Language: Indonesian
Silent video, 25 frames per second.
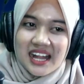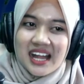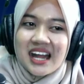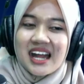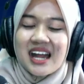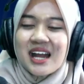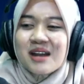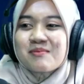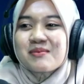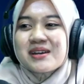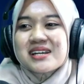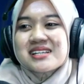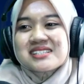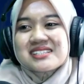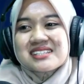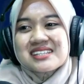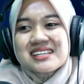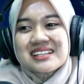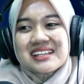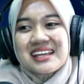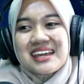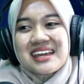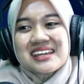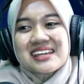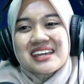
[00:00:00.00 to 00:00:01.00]
apa sih
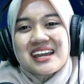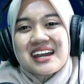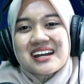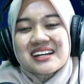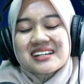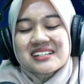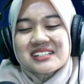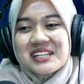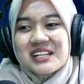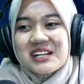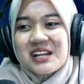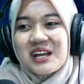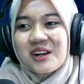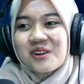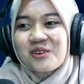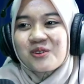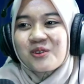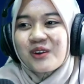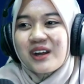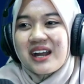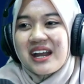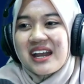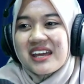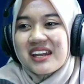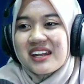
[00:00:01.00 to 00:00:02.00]
teh yang
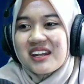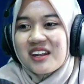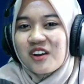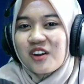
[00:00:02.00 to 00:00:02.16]
dilakukan